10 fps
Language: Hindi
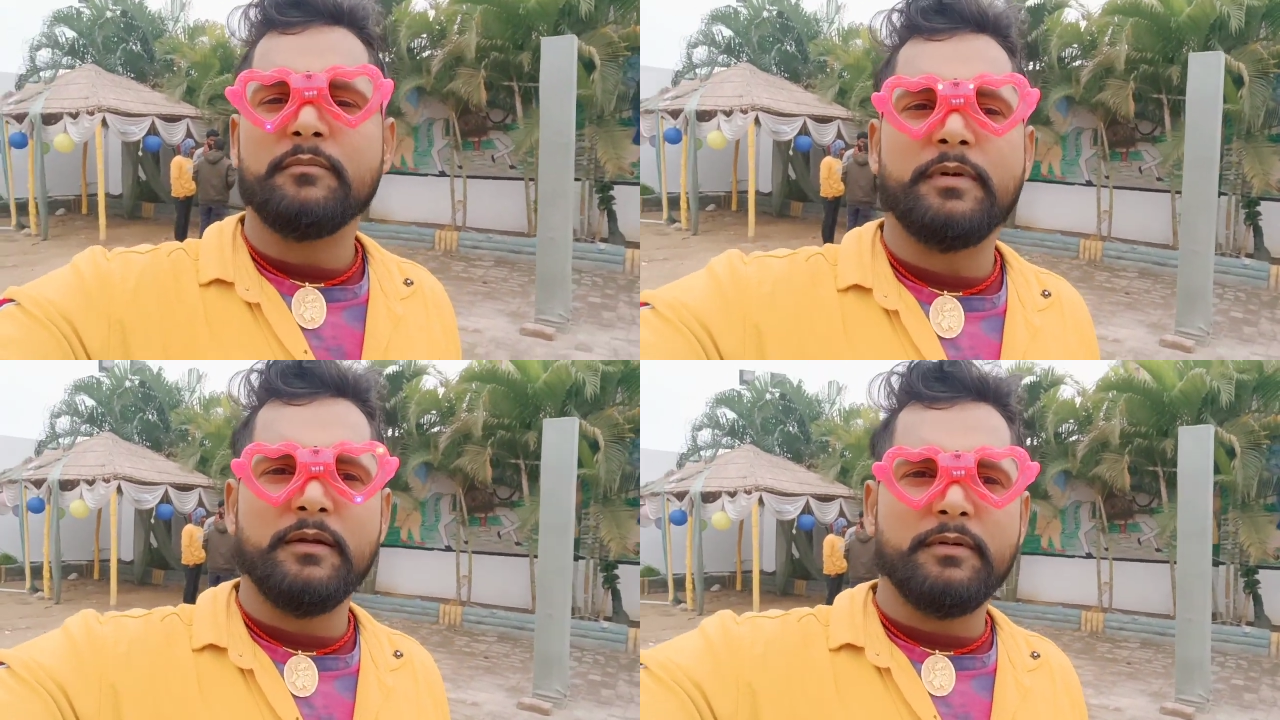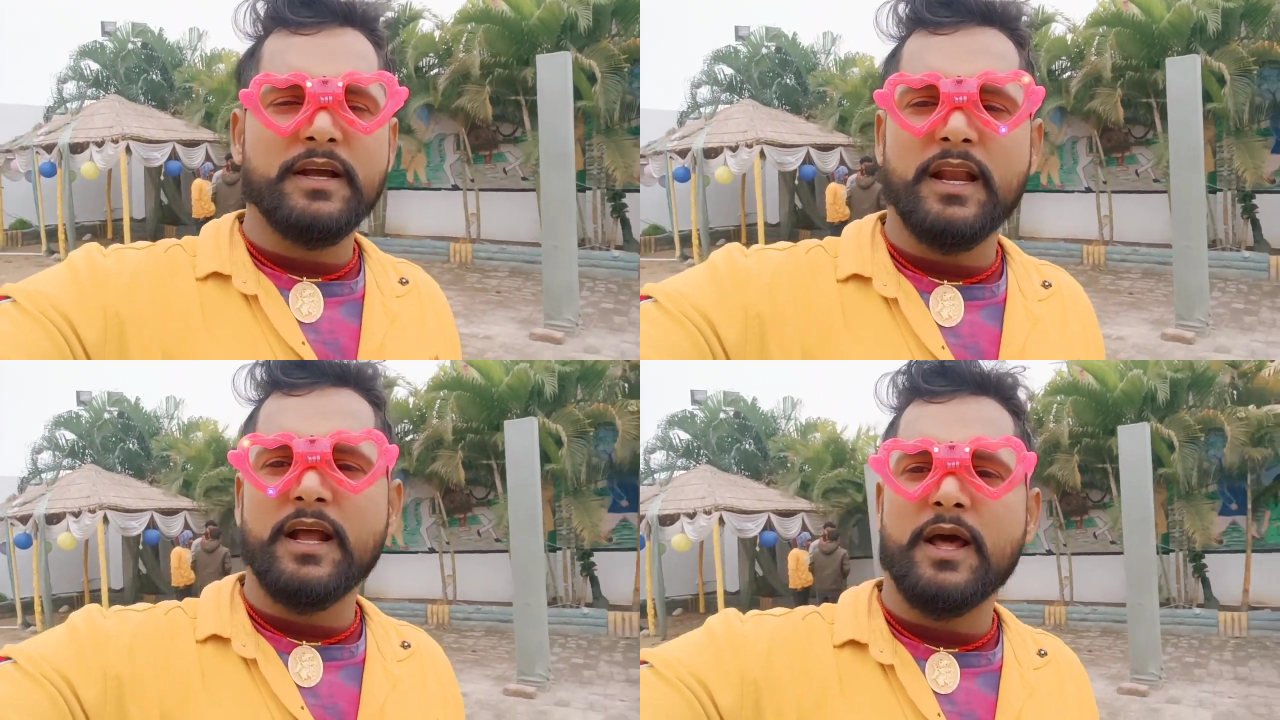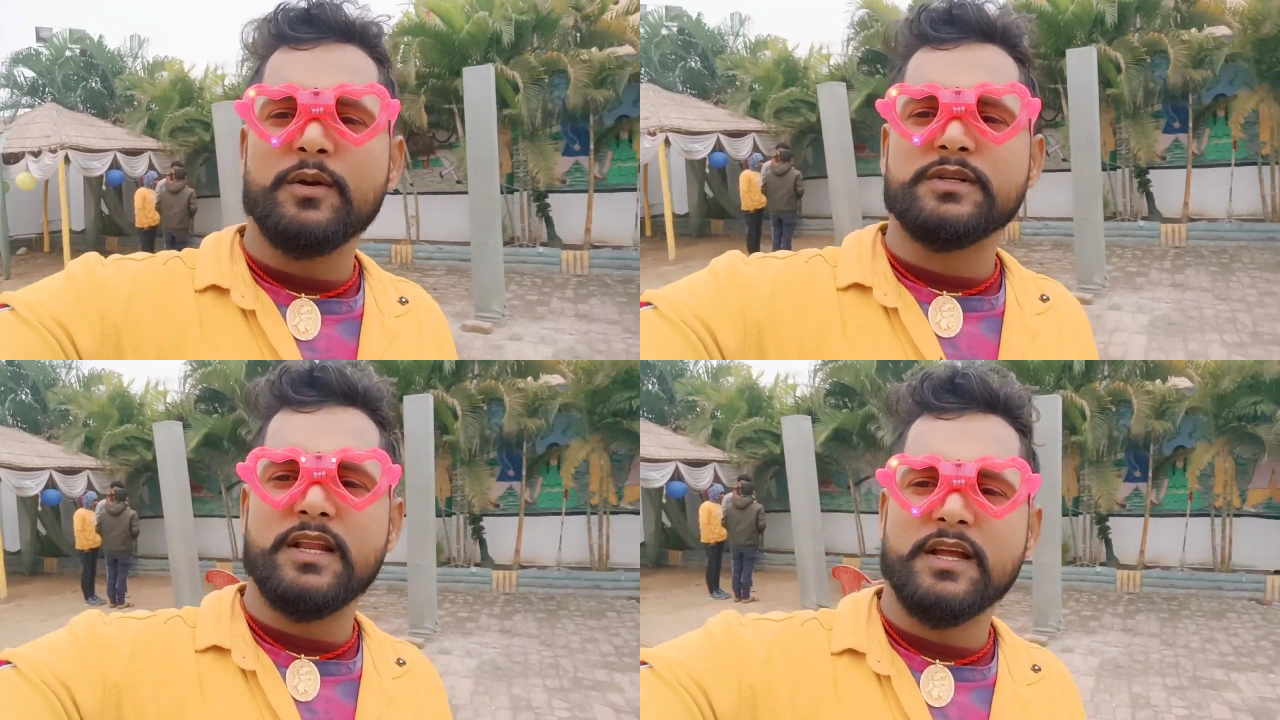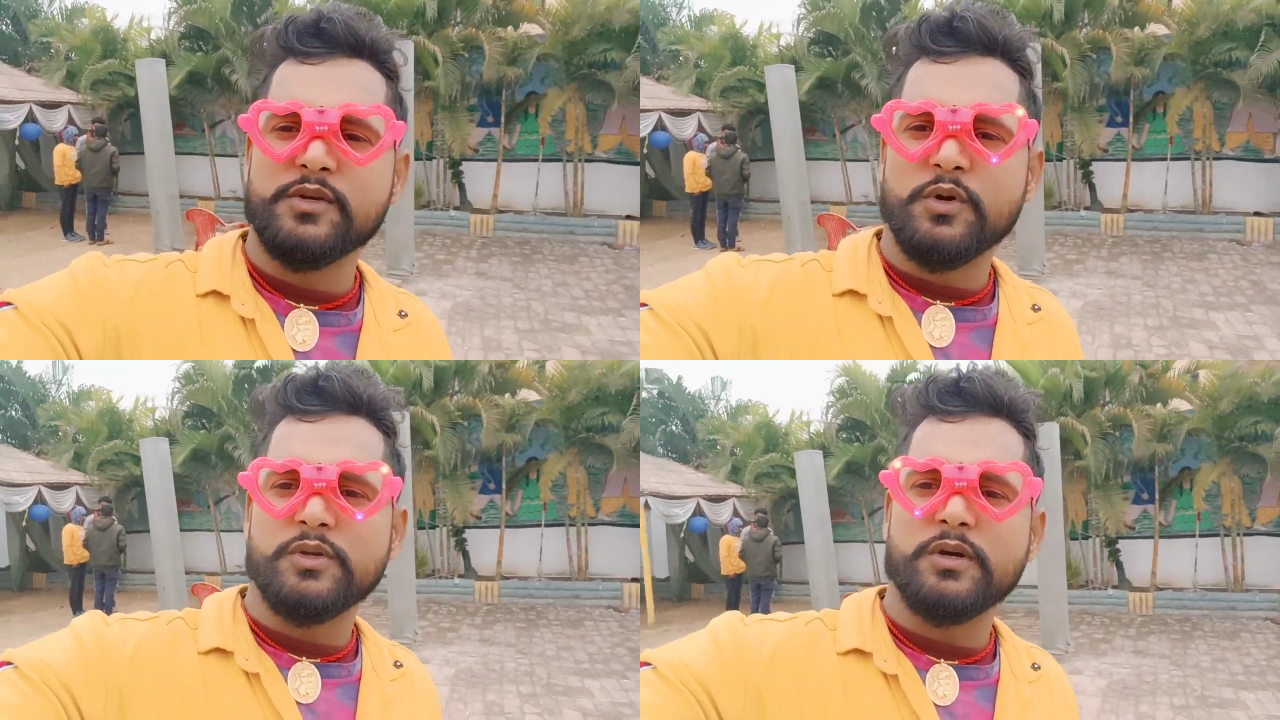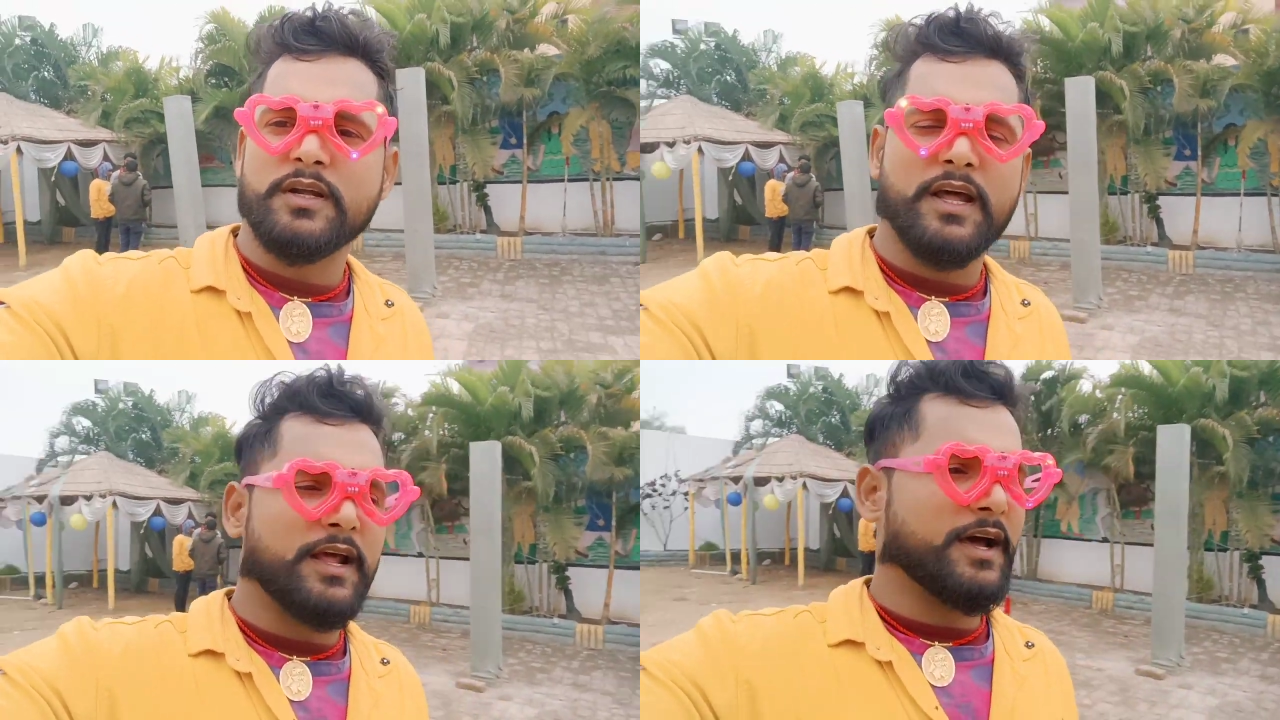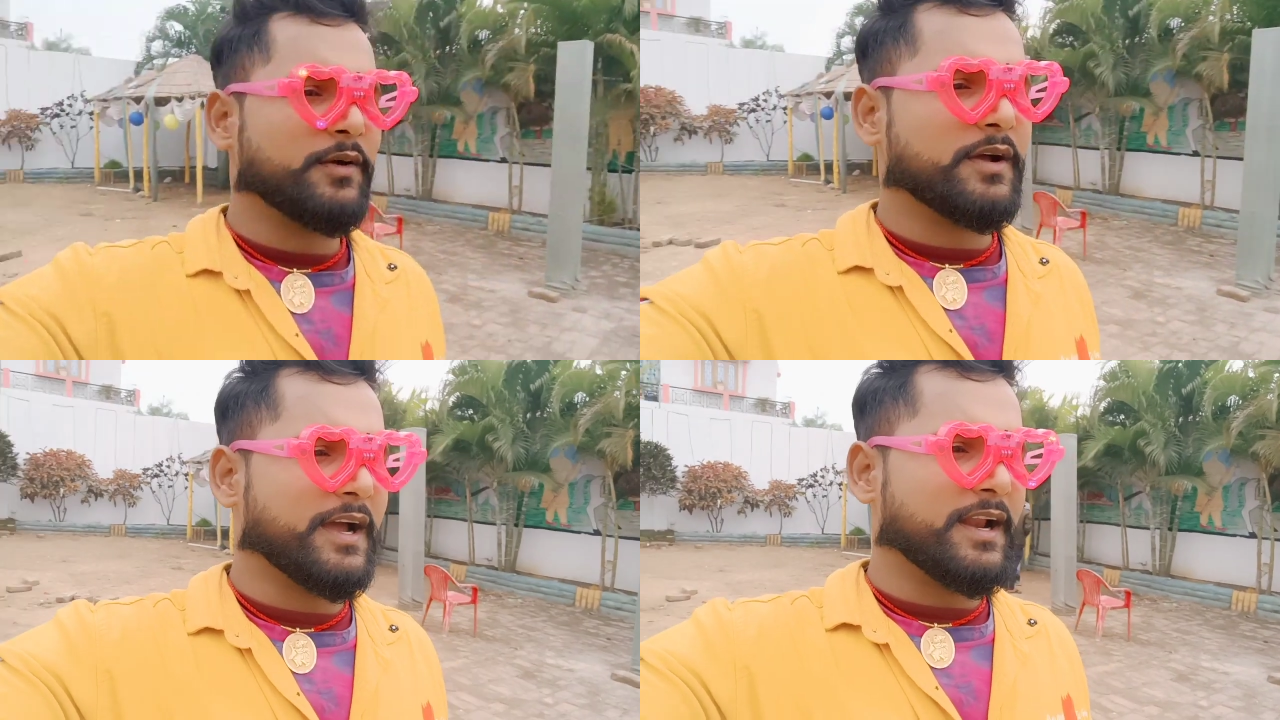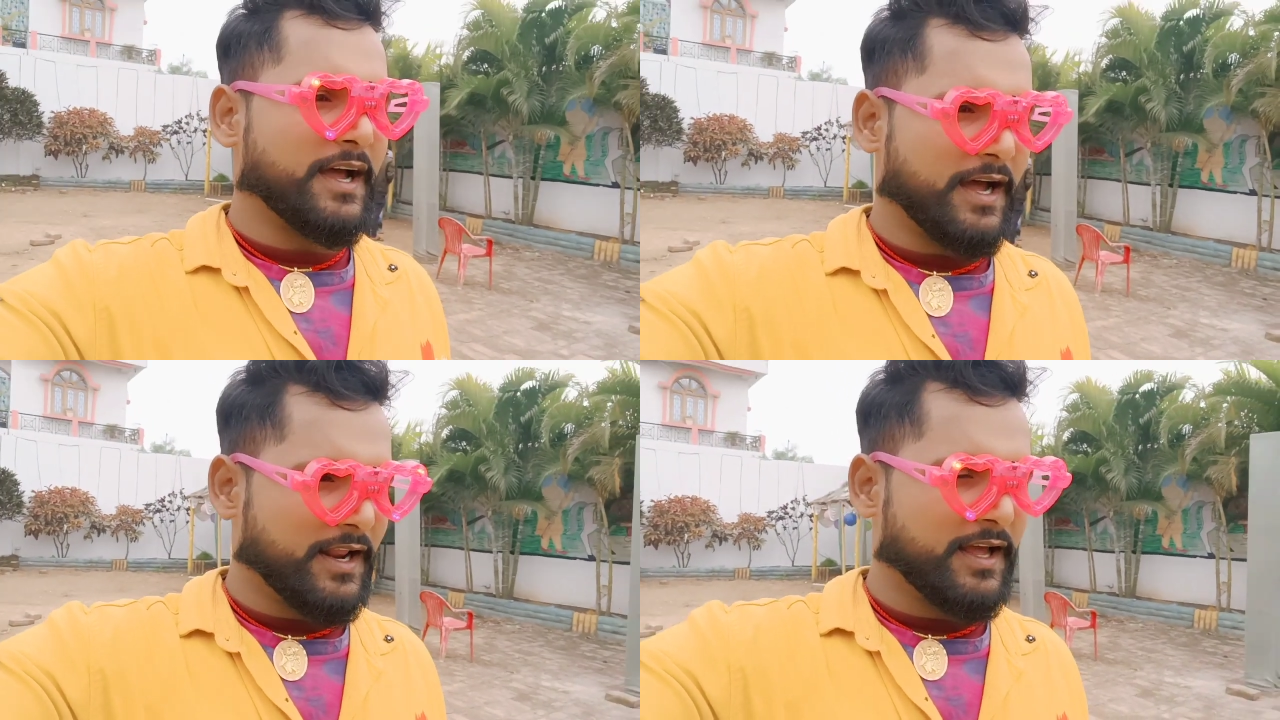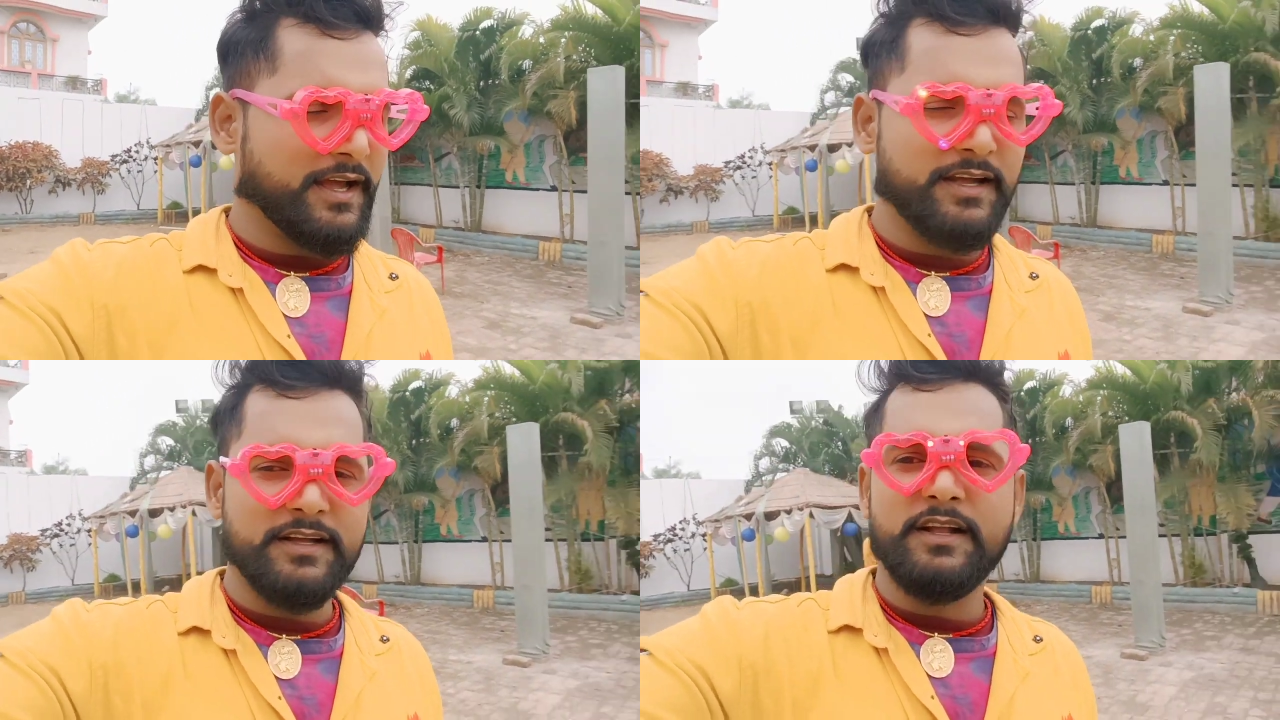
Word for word: बड़े बड़े कलाकारों से लेकर छोटे छोटे कलाकारों का गाना आ रहा है